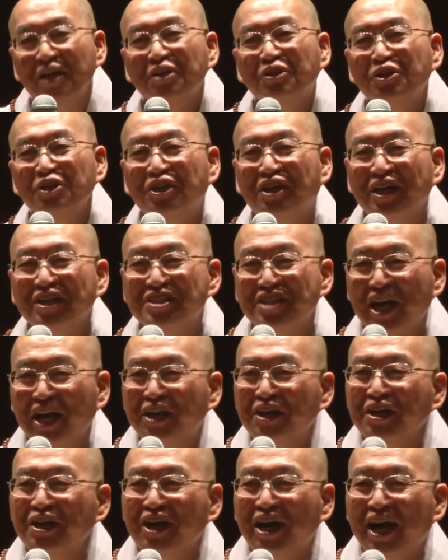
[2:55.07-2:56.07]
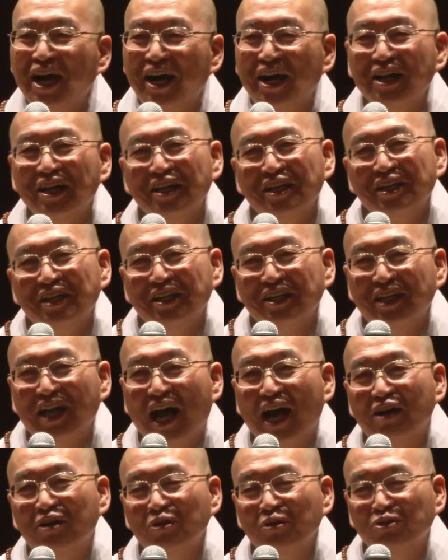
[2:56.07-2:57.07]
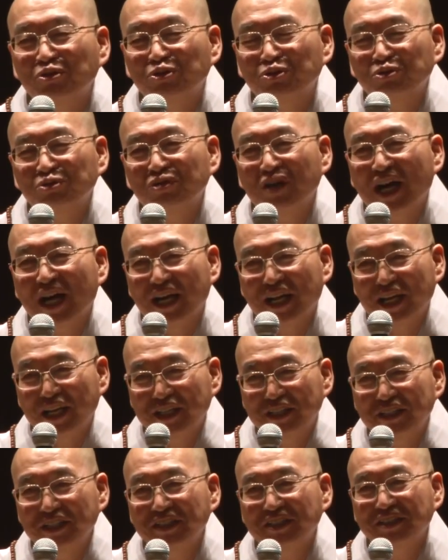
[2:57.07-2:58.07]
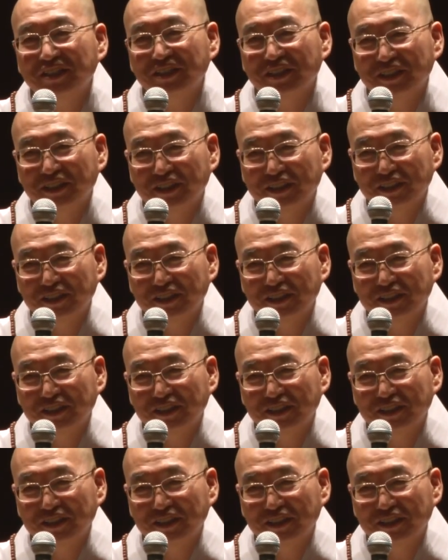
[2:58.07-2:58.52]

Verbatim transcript: 그러니까 자기가 락을 추구 안 해야 되지.